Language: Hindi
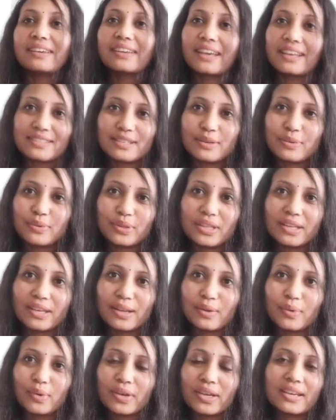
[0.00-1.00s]
कैसे होते
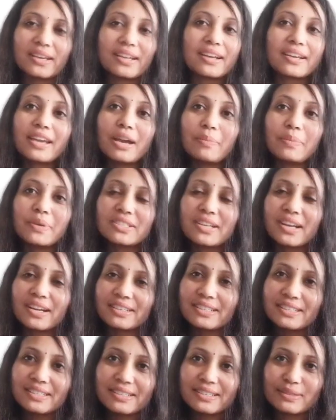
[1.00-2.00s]
हैं लोग इनका क्या
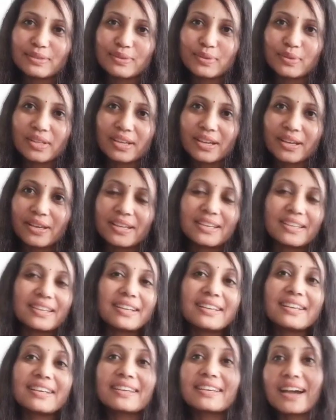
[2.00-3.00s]
पर्सनालिटी टेस्ट होता है
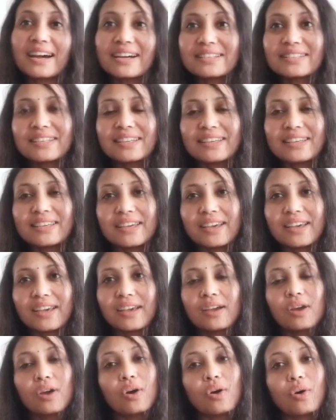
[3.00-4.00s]
इनके लिए क्या सही है